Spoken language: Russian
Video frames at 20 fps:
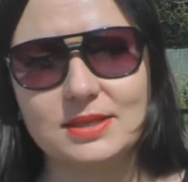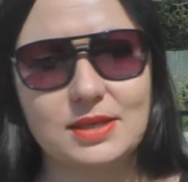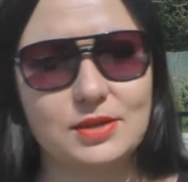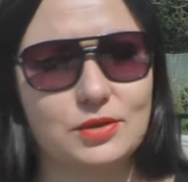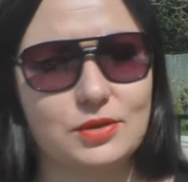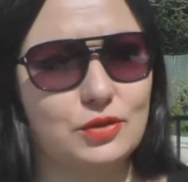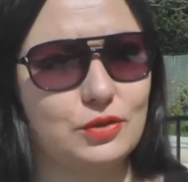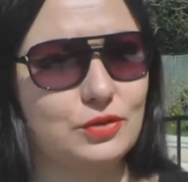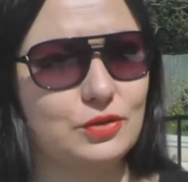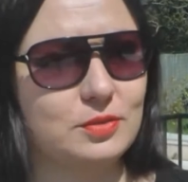
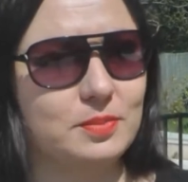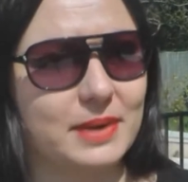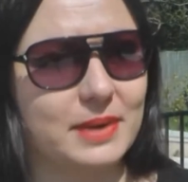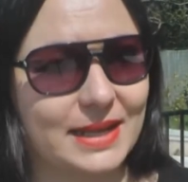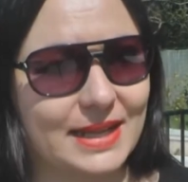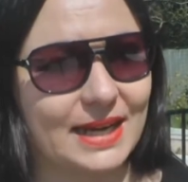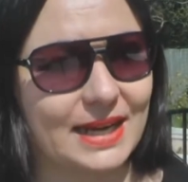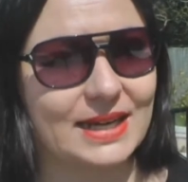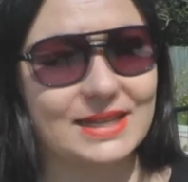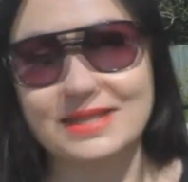здесь, чуть-чуть
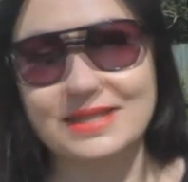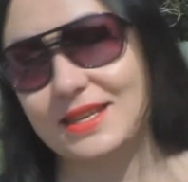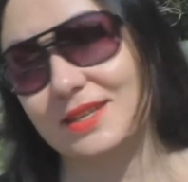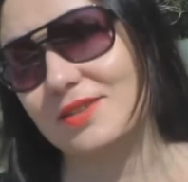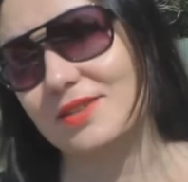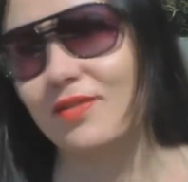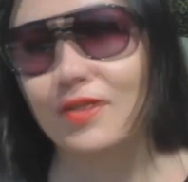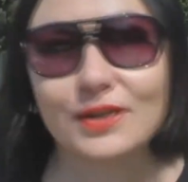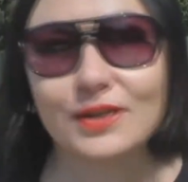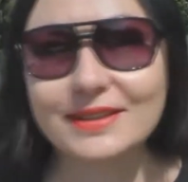бардака здесь,
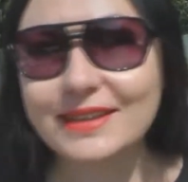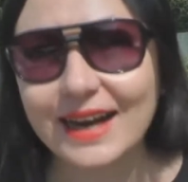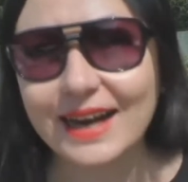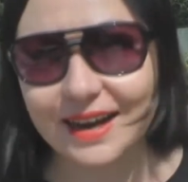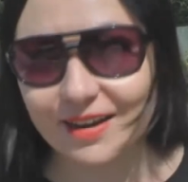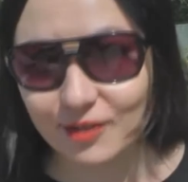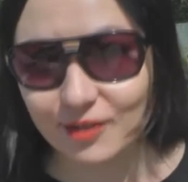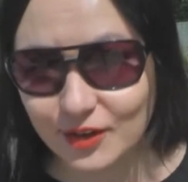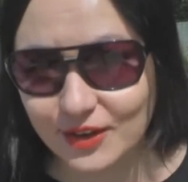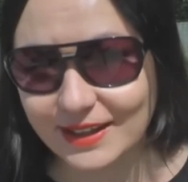то вроде
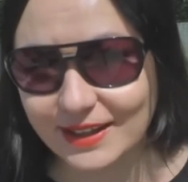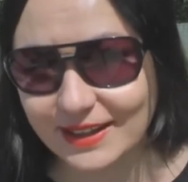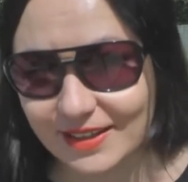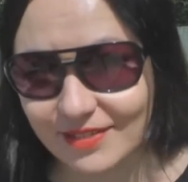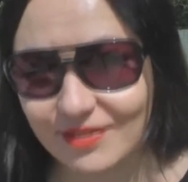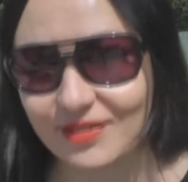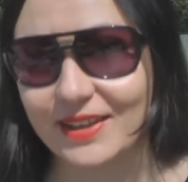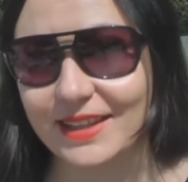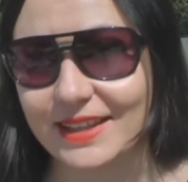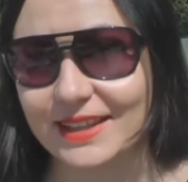как его и не
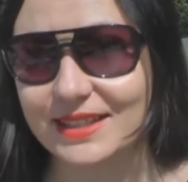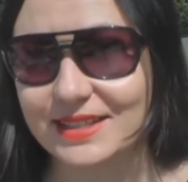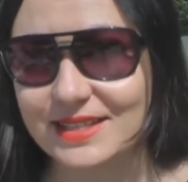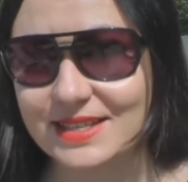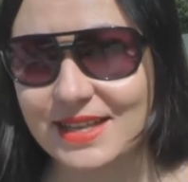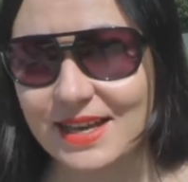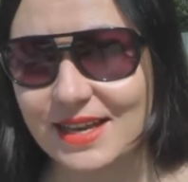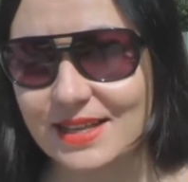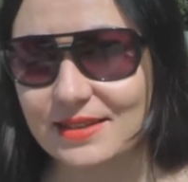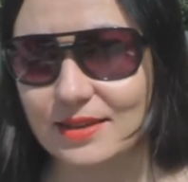видно,
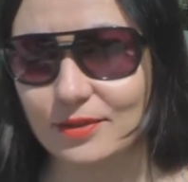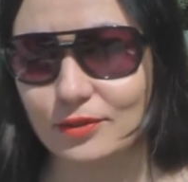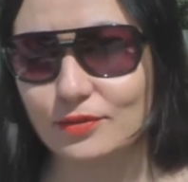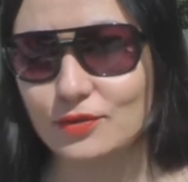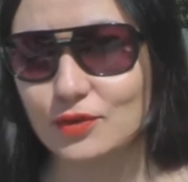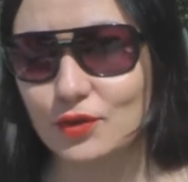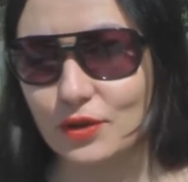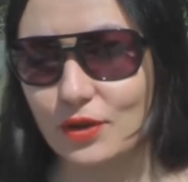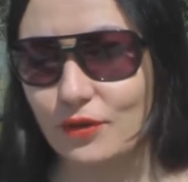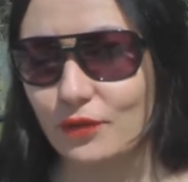знаете, оно
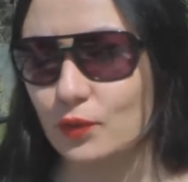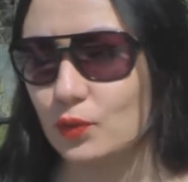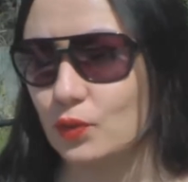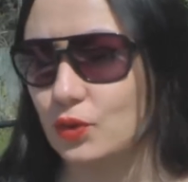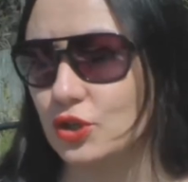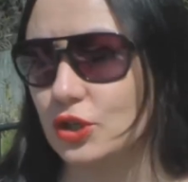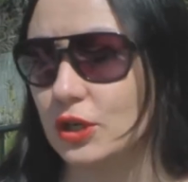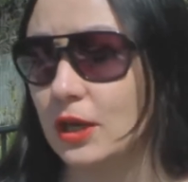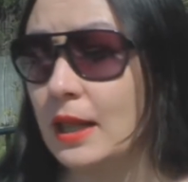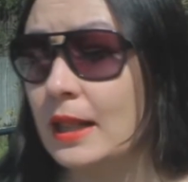все не в
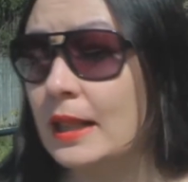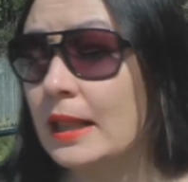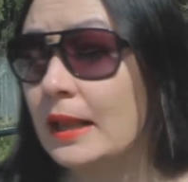куче.